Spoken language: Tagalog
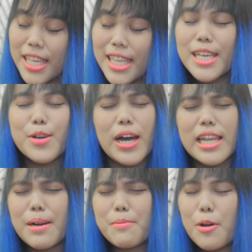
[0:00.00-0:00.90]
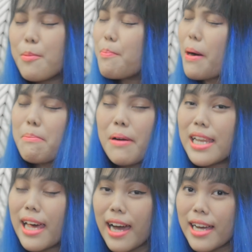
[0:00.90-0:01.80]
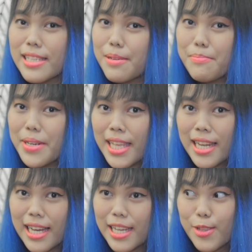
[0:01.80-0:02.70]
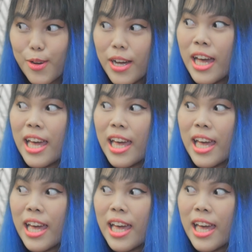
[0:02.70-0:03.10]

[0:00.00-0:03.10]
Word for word: Hindi ko alam kung pangmalakasan ba talaga to